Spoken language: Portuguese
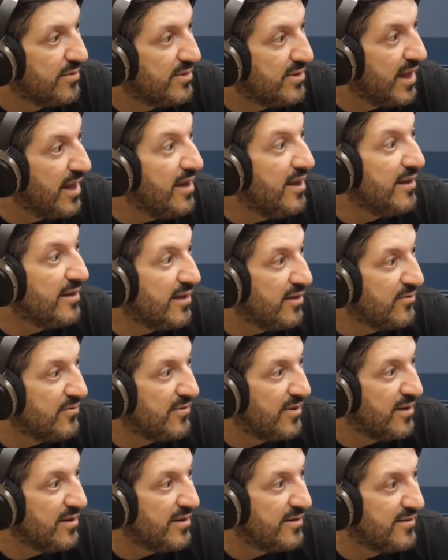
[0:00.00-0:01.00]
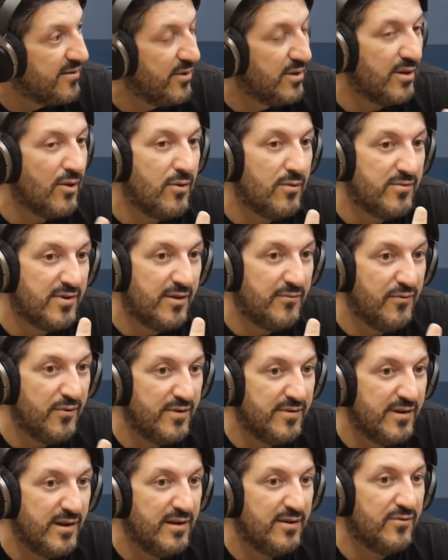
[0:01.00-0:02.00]
Tem que ter a sustentação. Então, os
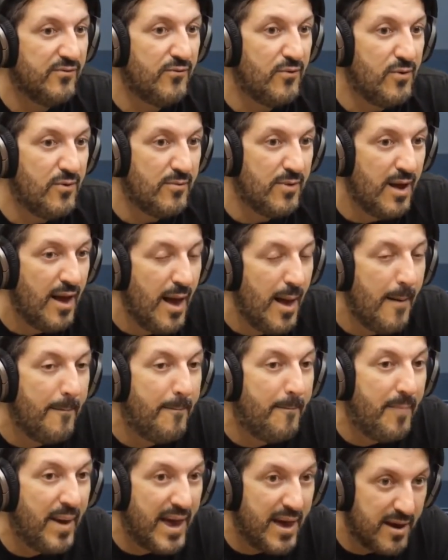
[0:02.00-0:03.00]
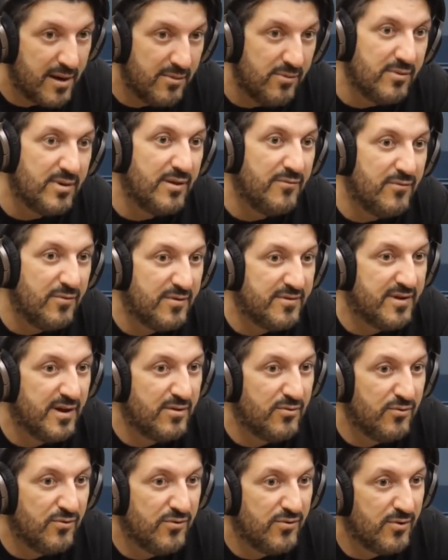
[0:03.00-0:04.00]
aviões eles voam perto da
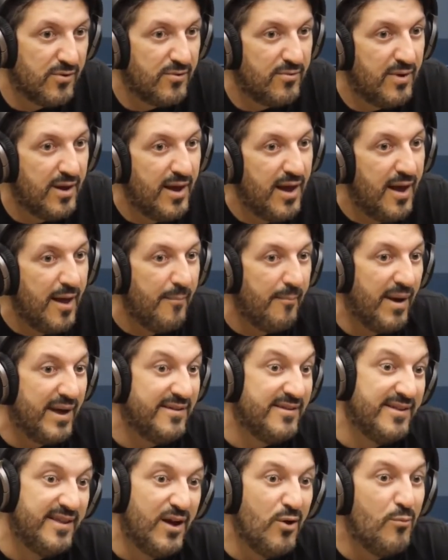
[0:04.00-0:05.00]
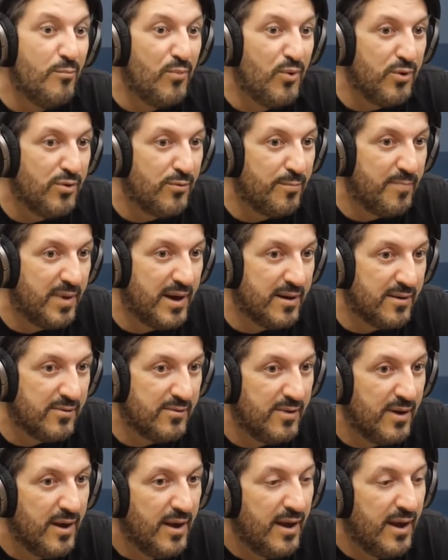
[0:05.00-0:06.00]
velocidade do som, mas não muito perto.